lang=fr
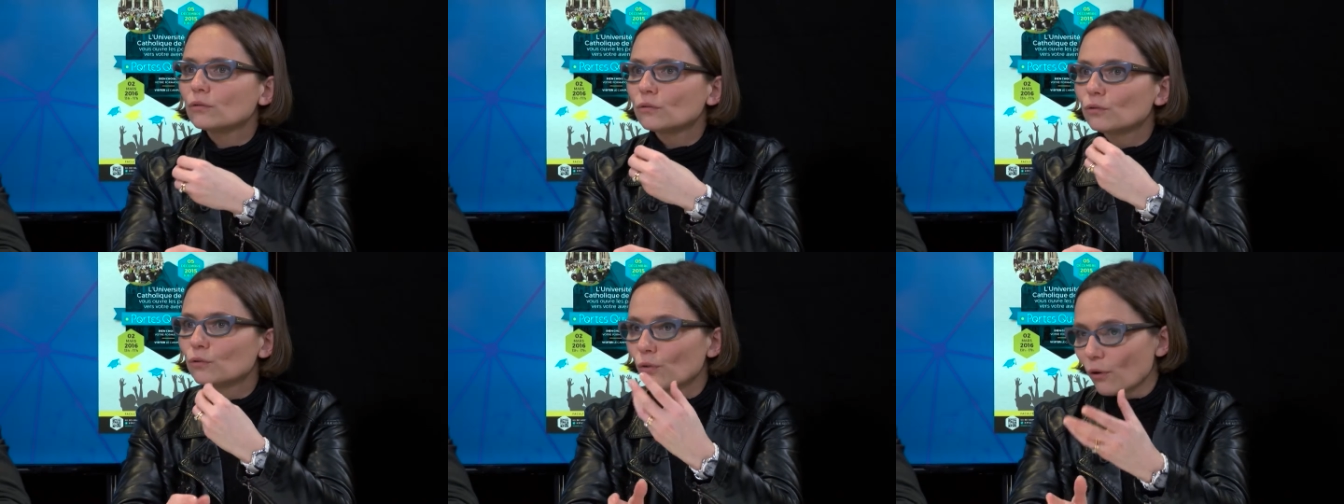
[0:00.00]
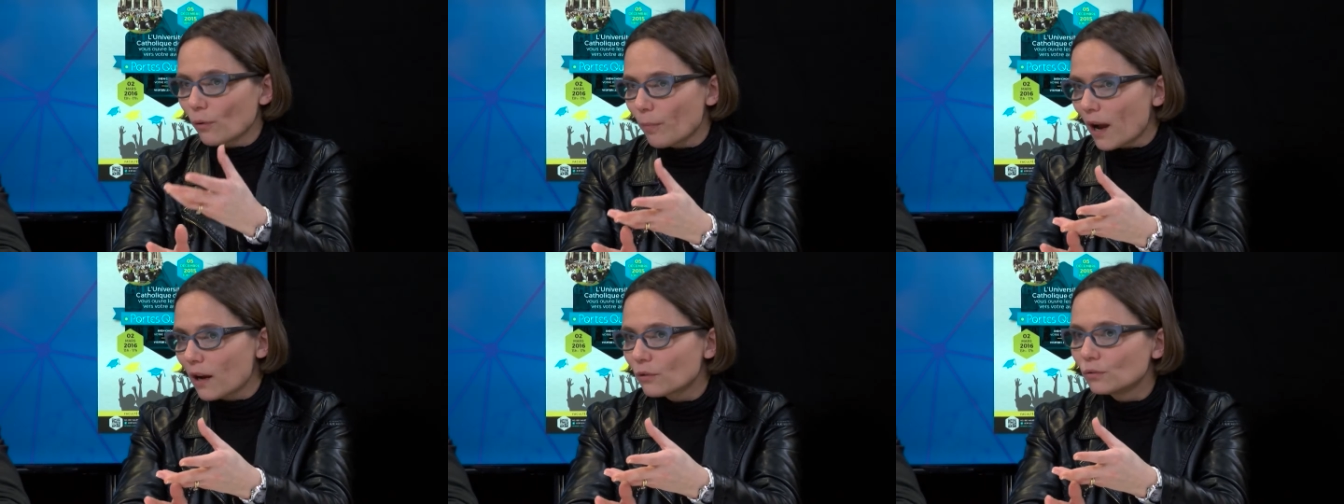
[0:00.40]
de leur
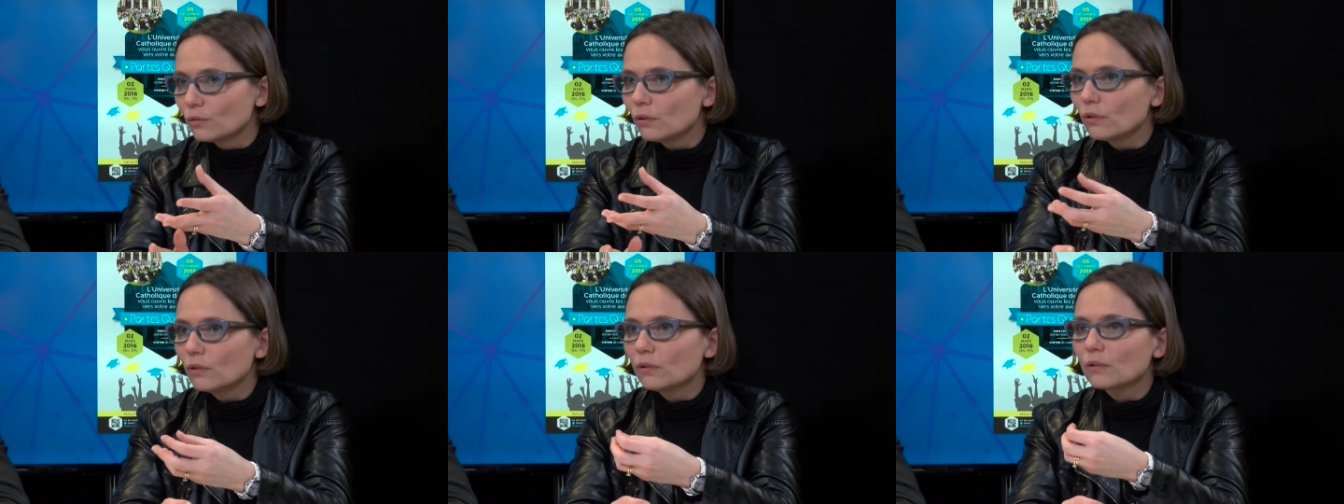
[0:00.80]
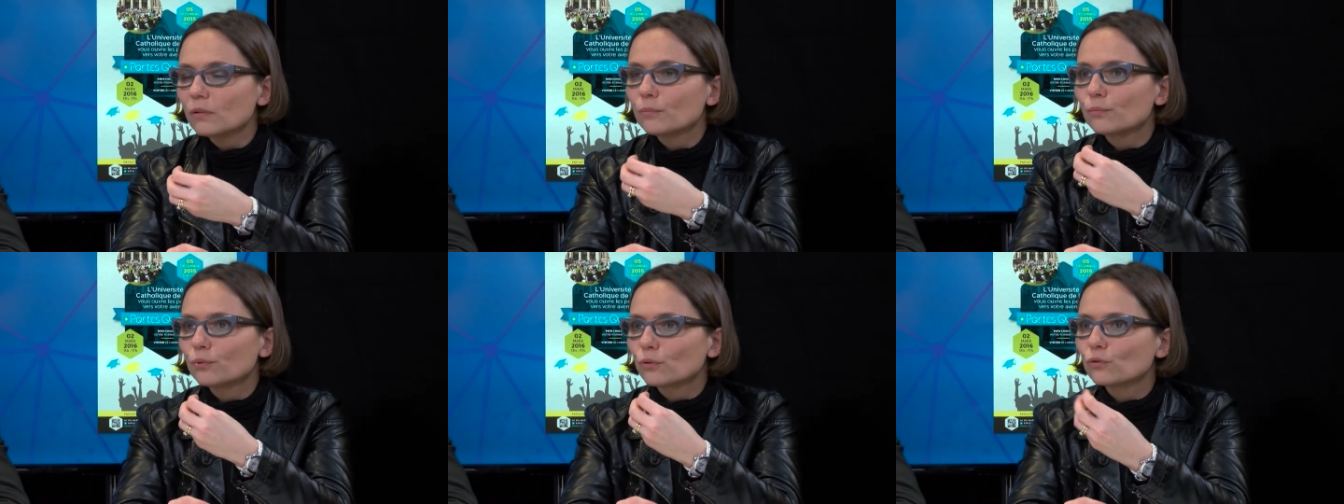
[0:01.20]
parcours,
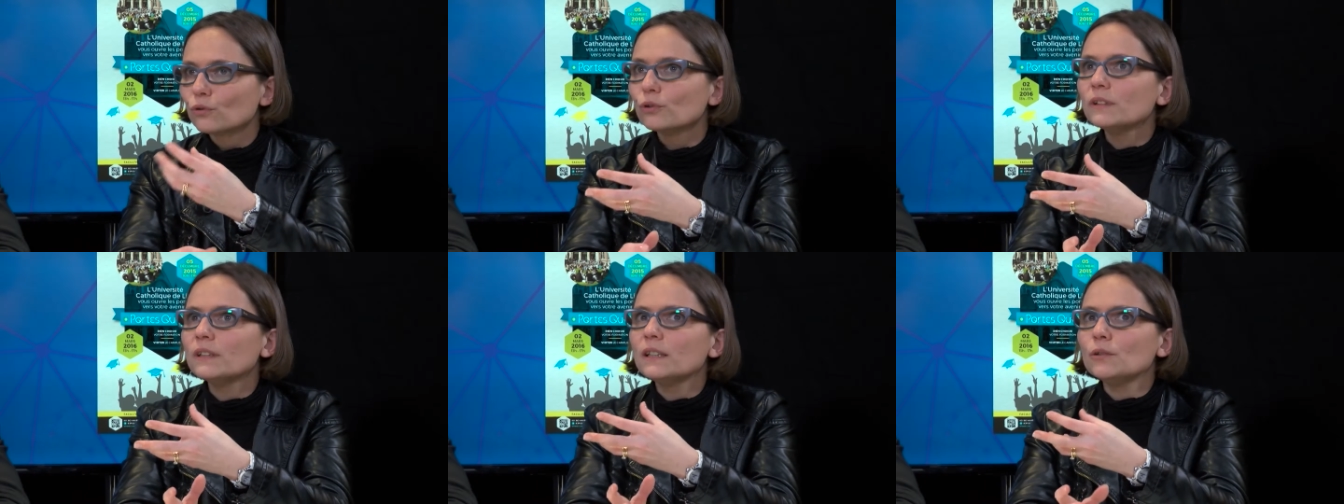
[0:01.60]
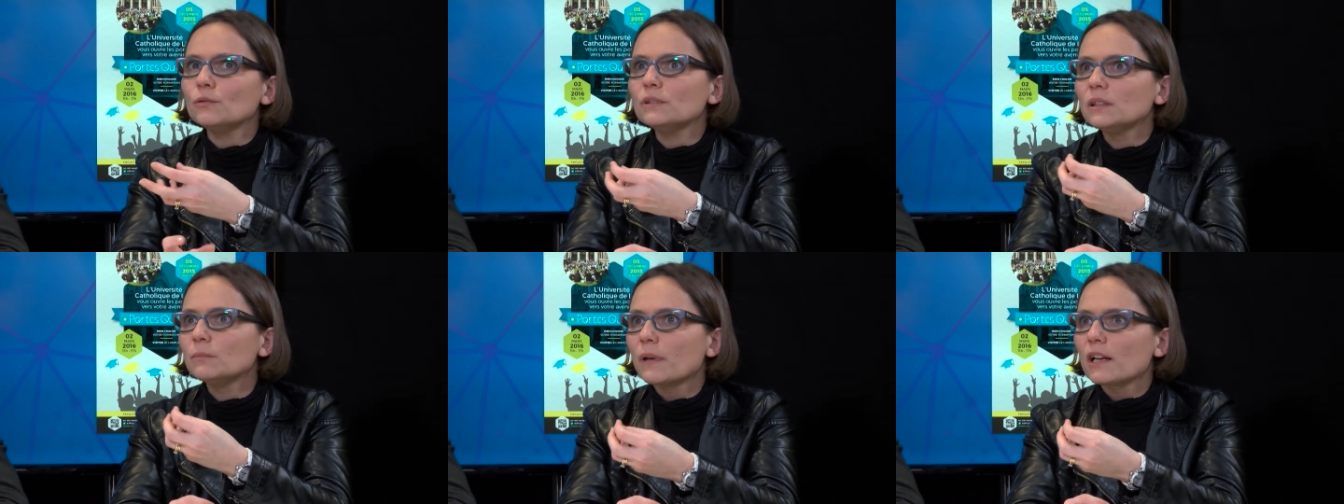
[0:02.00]
pour donner
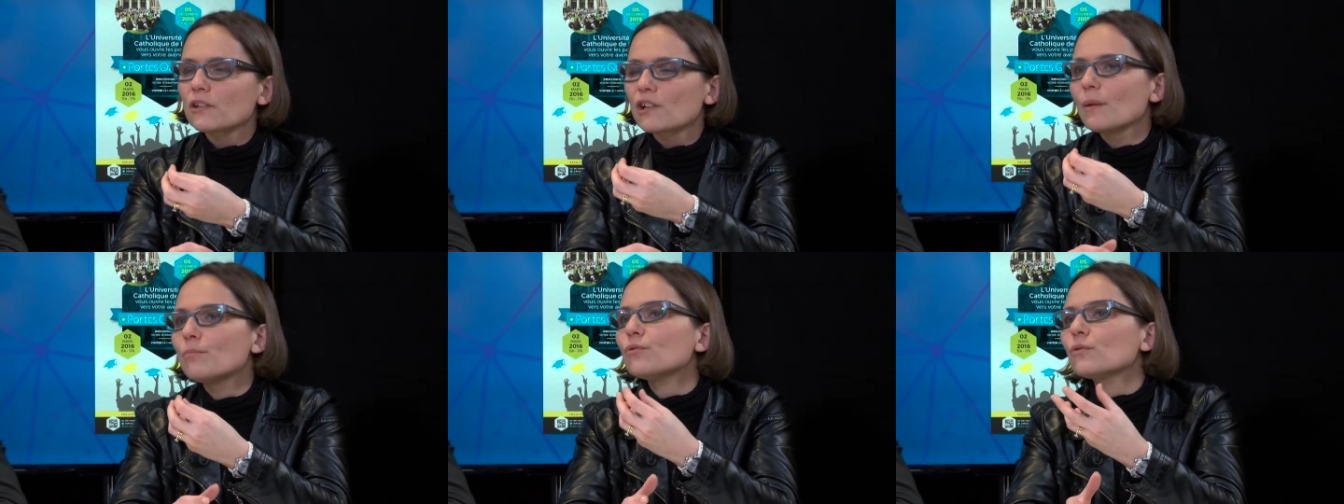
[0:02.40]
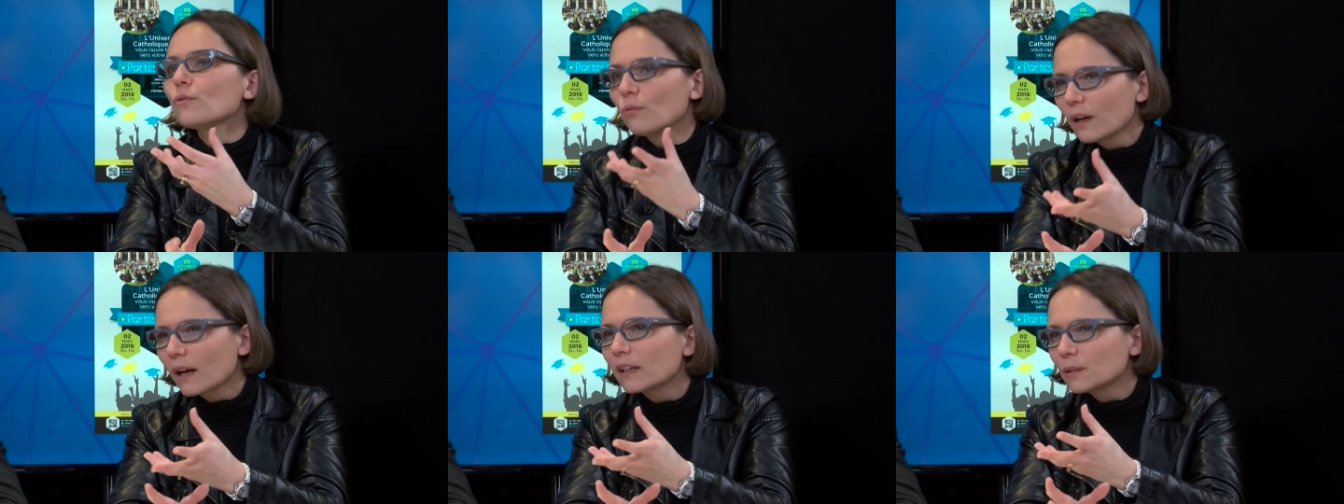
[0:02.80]
une image la plus
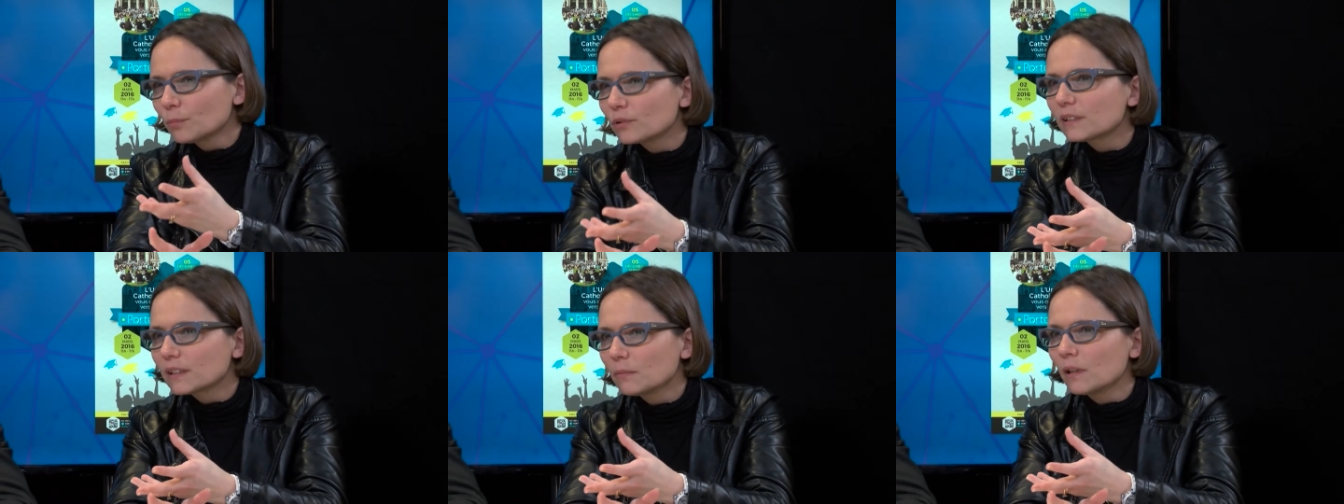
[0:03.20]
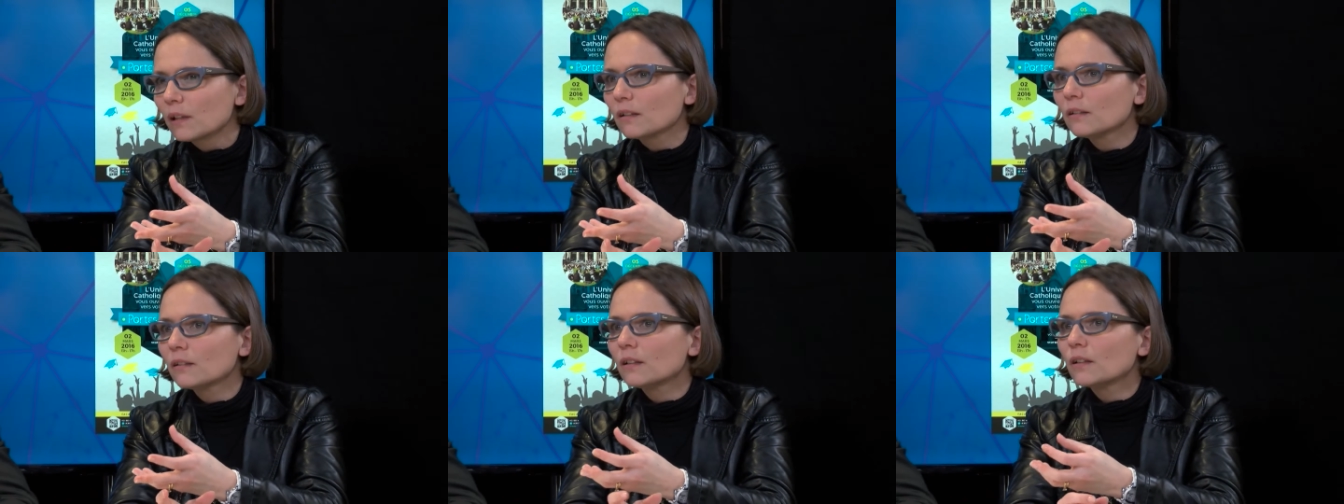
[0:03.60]
concrète possible
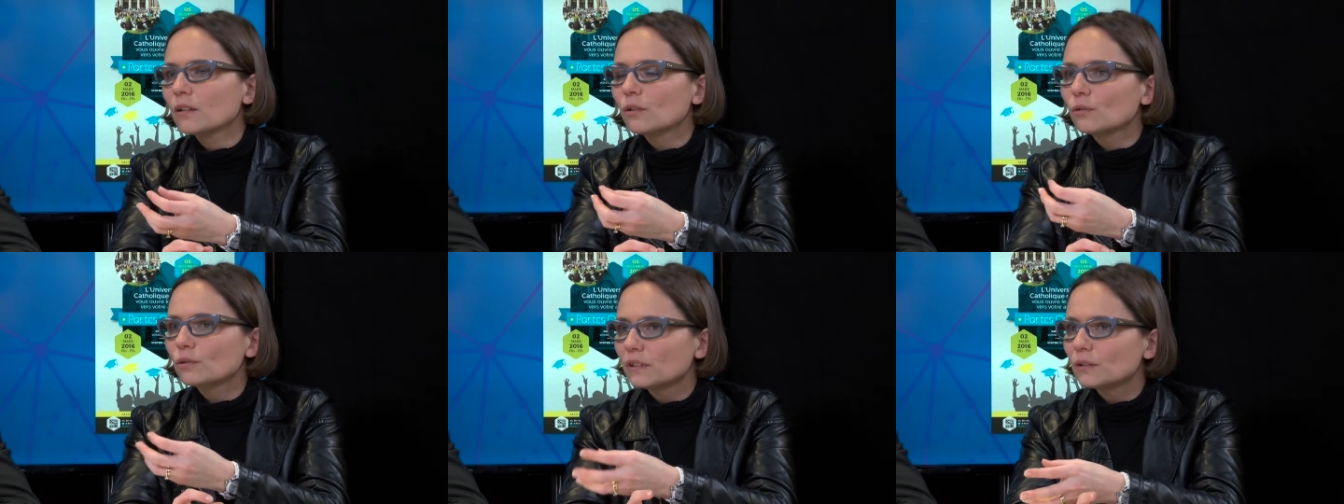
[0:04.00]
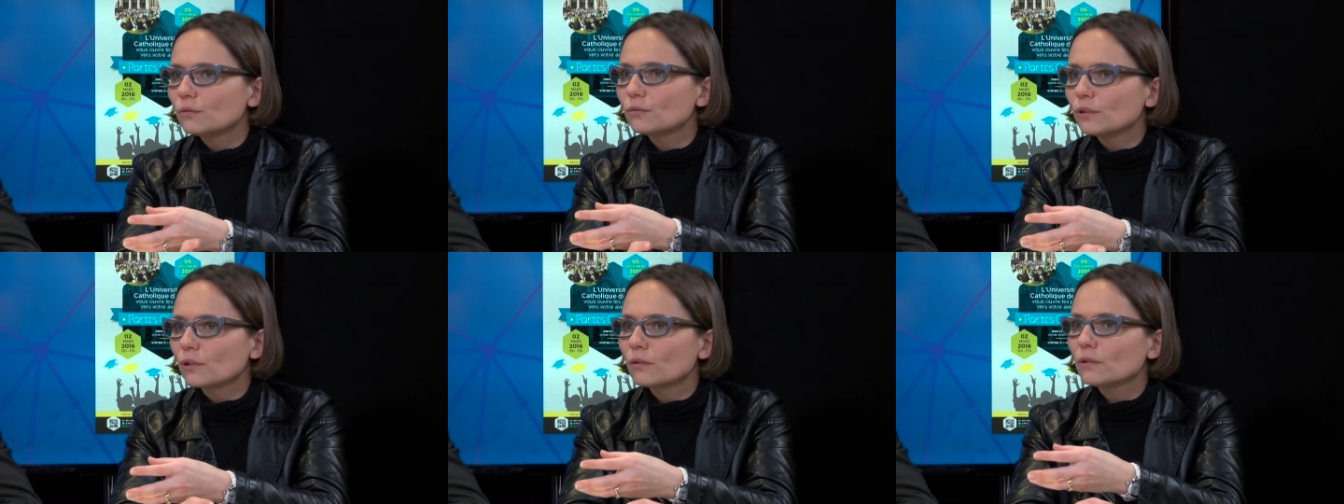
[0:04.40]
aux
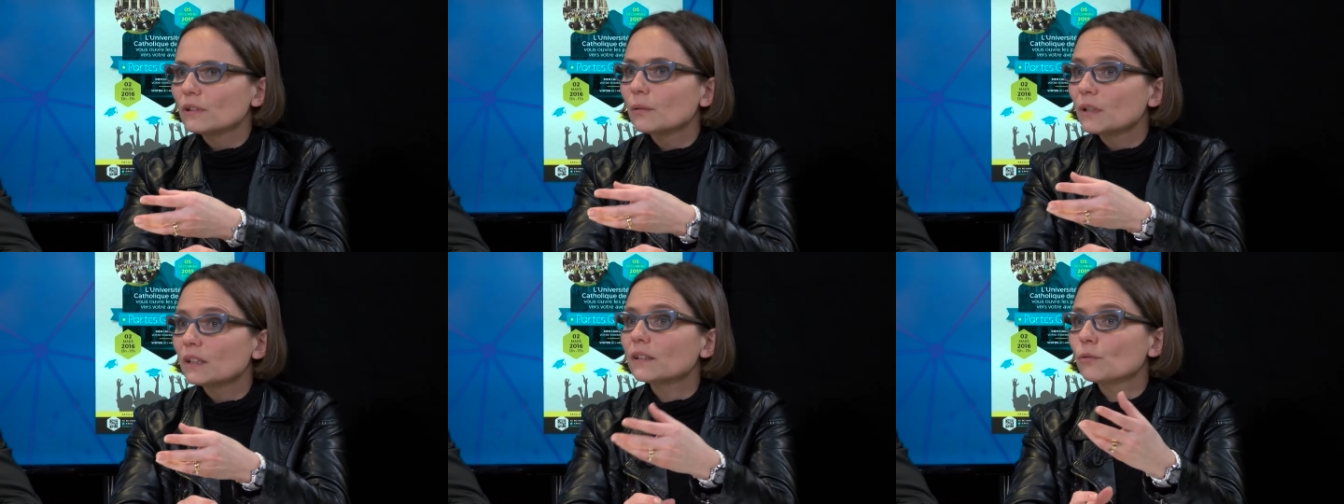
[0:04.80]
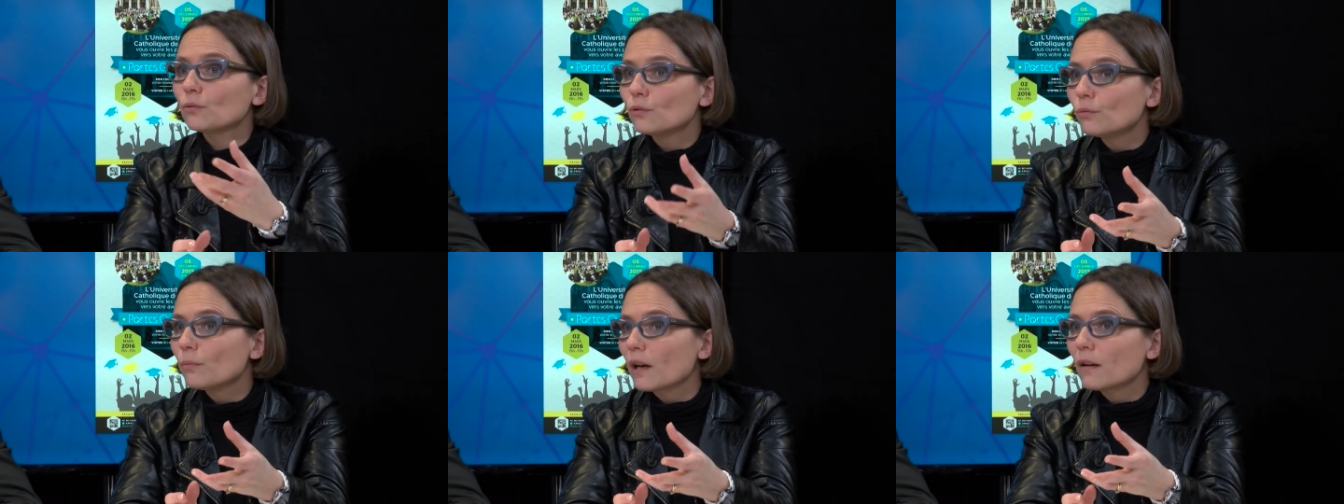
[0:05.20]
étudiants des métiers de
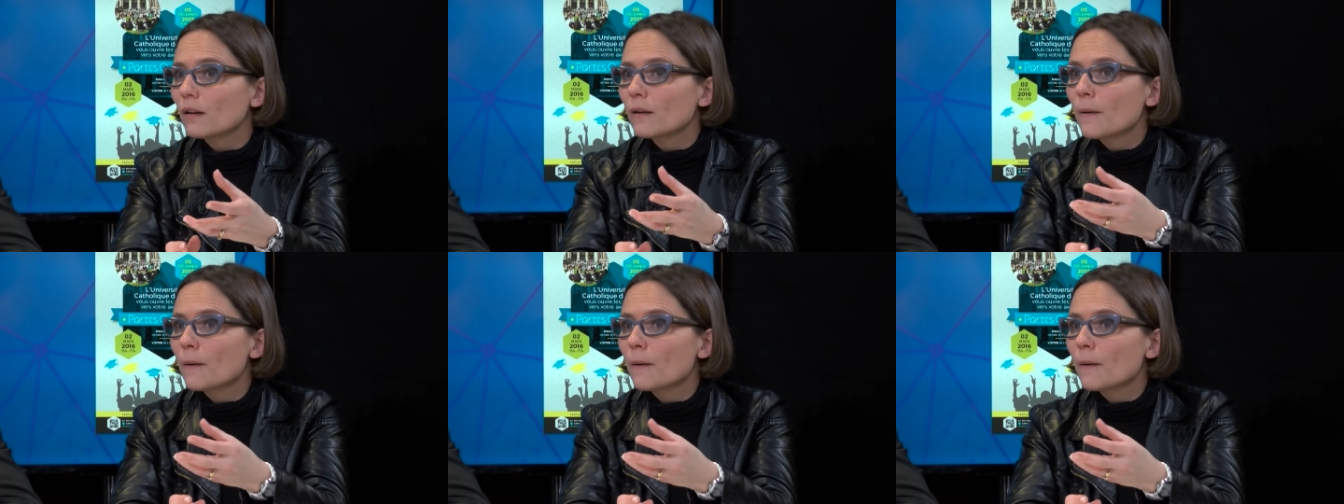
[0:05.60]
demain.